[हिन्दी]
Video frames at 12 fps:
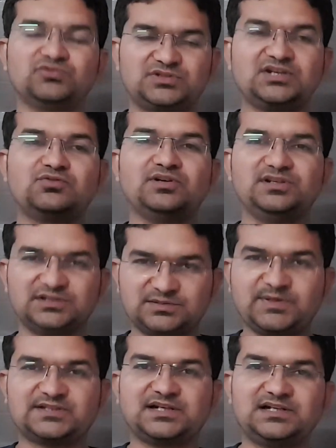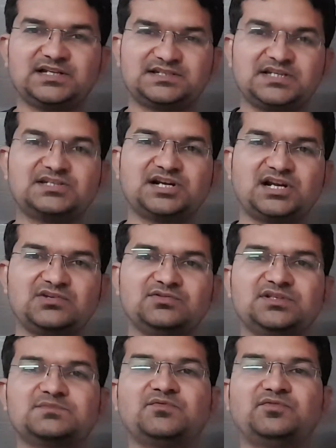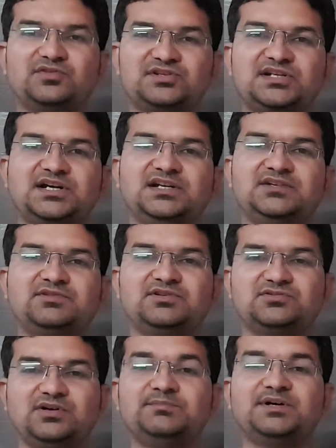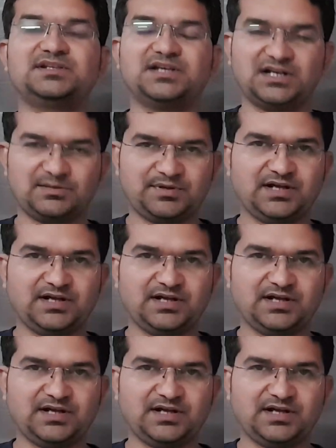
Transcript: उसकी कोई स्पेशल टेस्टिंग चल रही हो जिसमें 4G का नेटवर्क जो है बंद करना